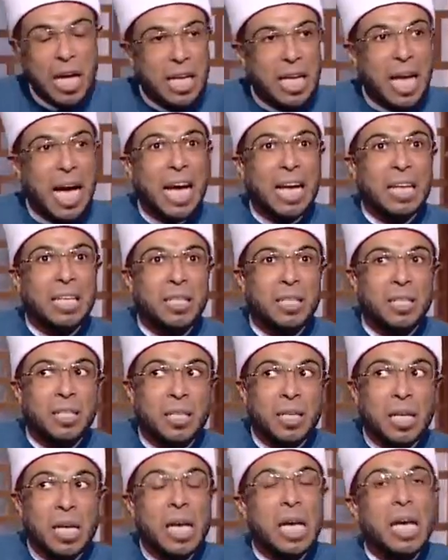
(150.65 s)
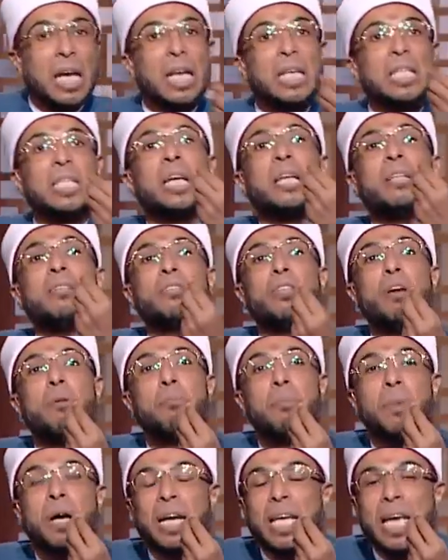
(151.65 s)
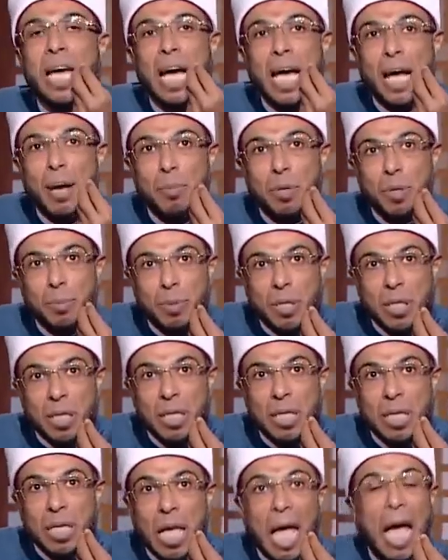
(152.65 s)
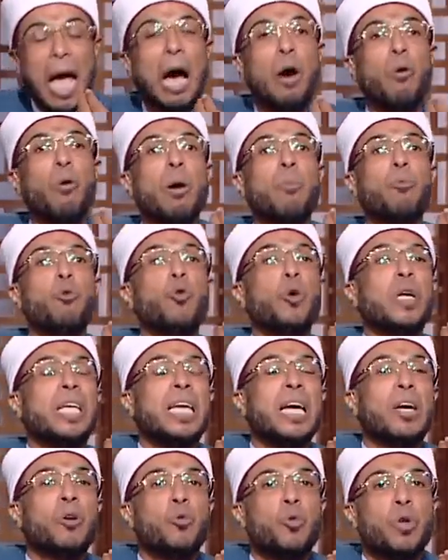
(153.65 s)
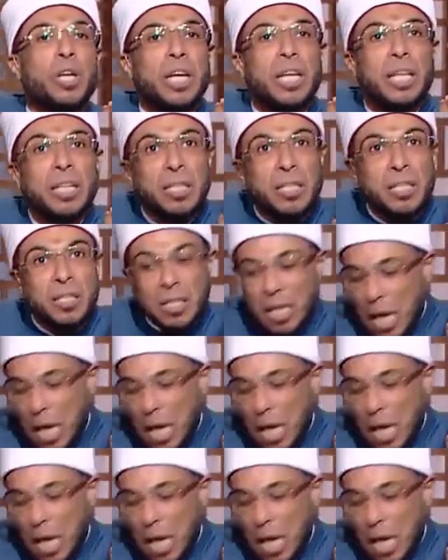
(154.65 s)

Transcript: يعني إذا انطمك يا حبيبي أو أبوك يا نور عيني